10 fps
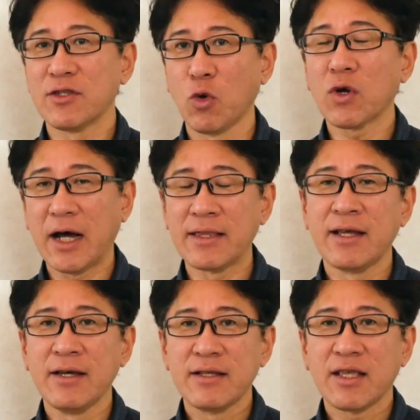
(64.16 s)
かどうか
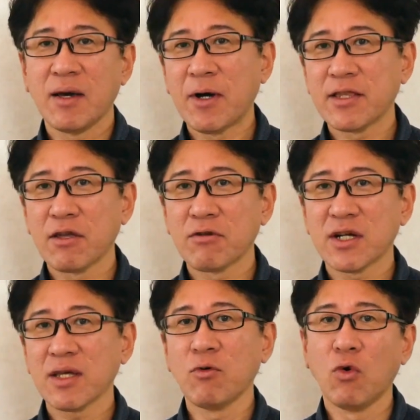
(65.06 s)
悩まれてる
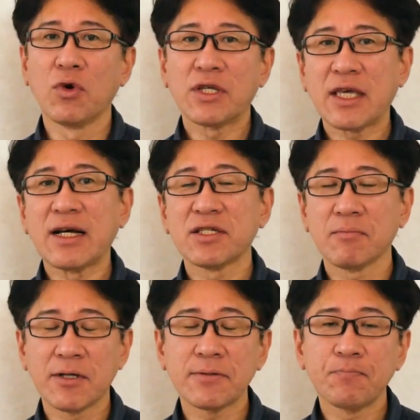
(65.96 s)
方も多い気が
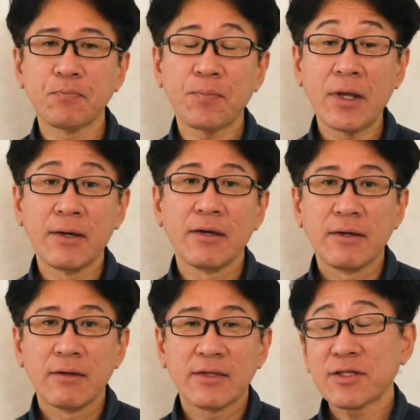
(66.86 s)
します
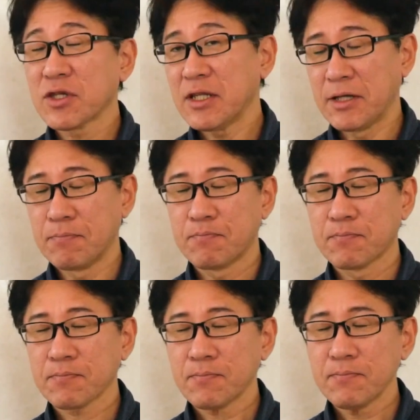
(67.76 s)
で次に
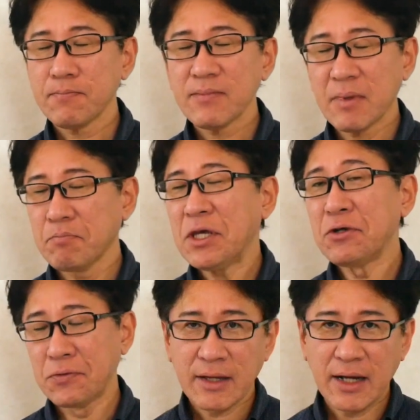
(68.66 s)
見
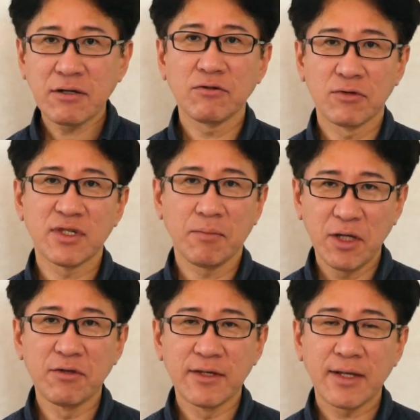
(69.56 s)
る書くの次
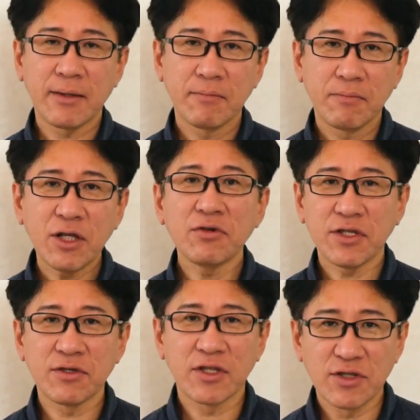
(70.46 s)
見るですね見る
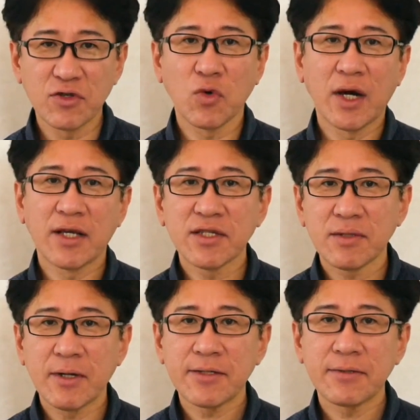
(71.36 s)
についてちょっとお話し
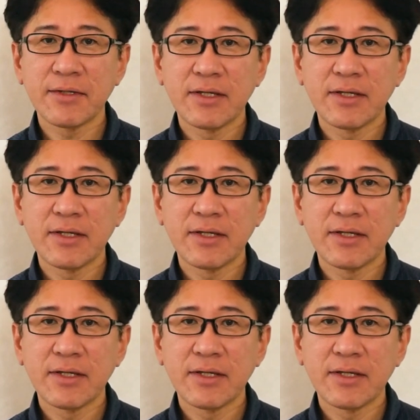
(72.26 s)
します